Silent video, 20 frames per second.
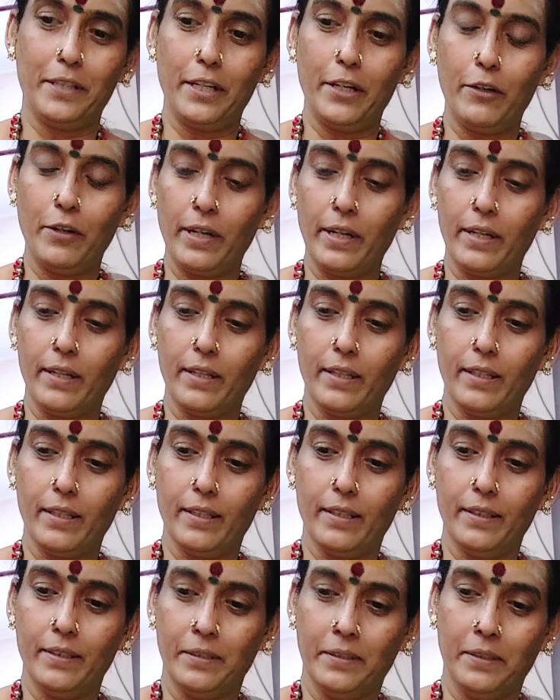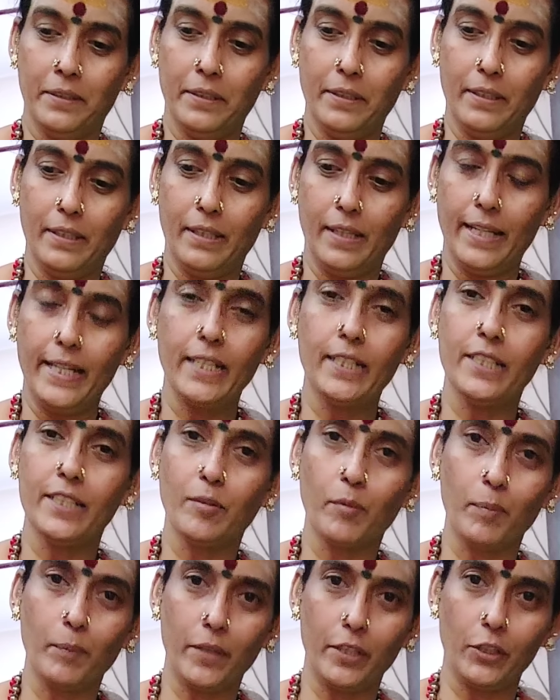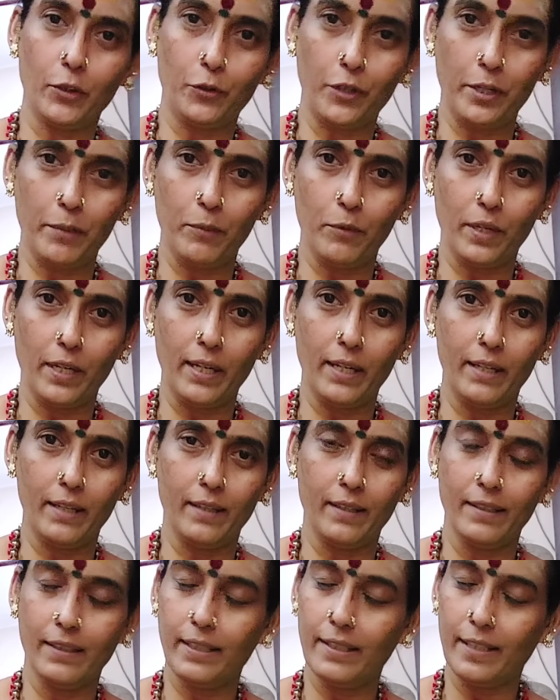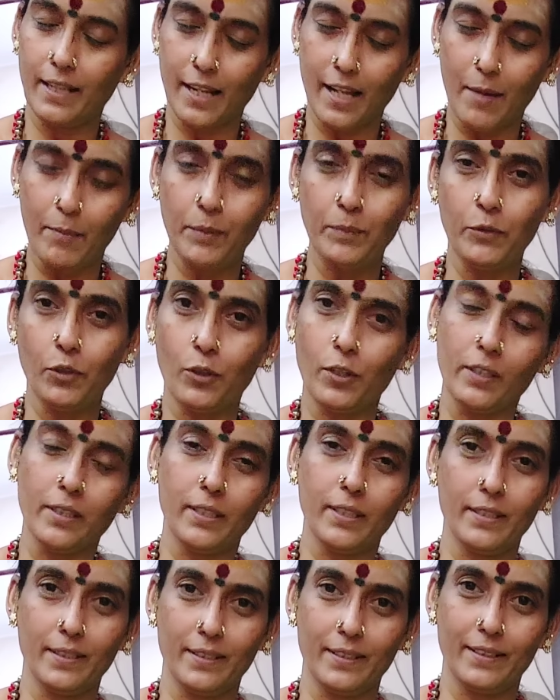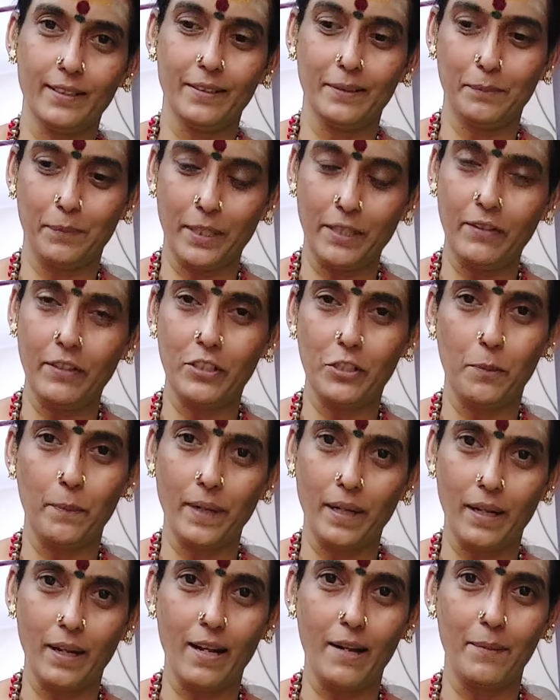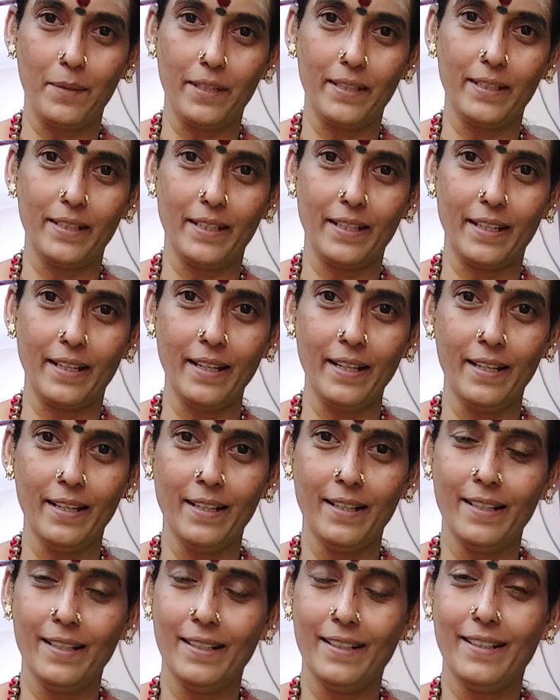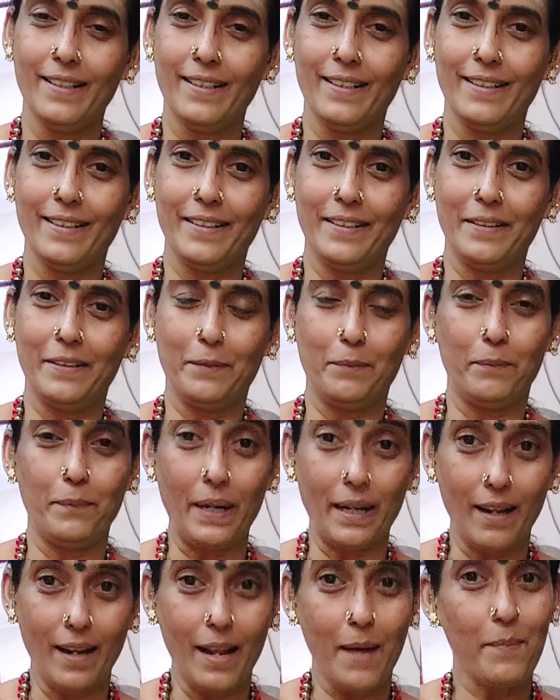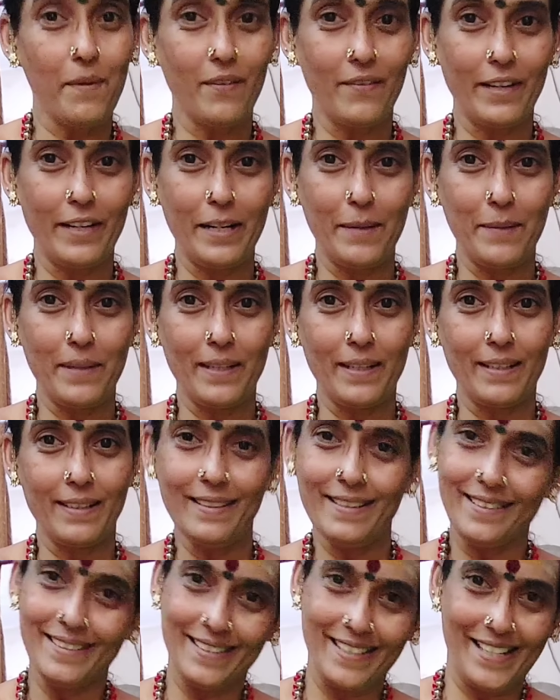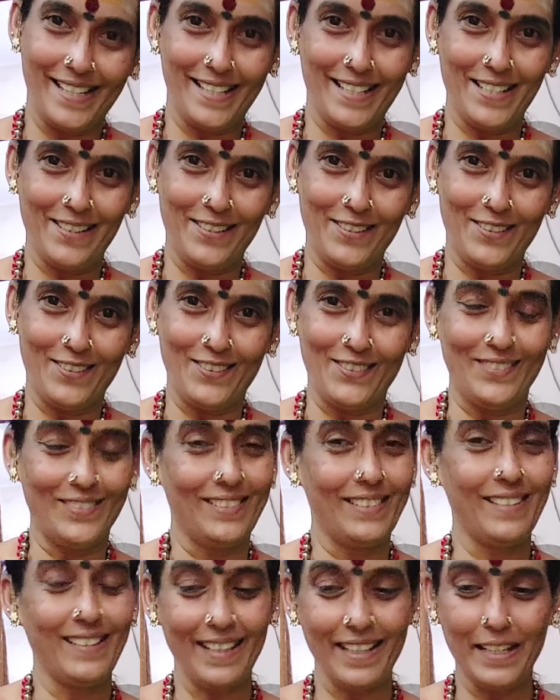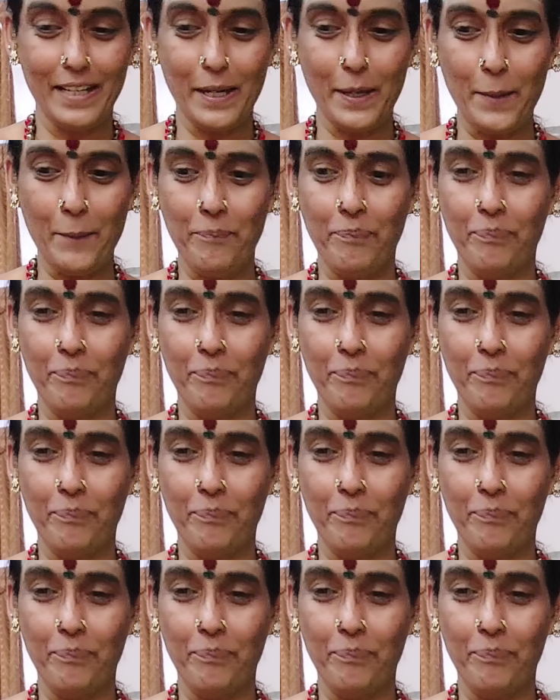என்னுடைய லிக்கித்த ஜபம் எடுக்கக்கூடிய முறைகள் இதெல்லாமும் தொடர்ந்து பதிவேற்றம் பண்ணலாம் அப்படின்னு இருக்கேன் பண்ணலாமா வேணாமான்றதை நீங்கள் தான் சொல்லணும் சரிங்க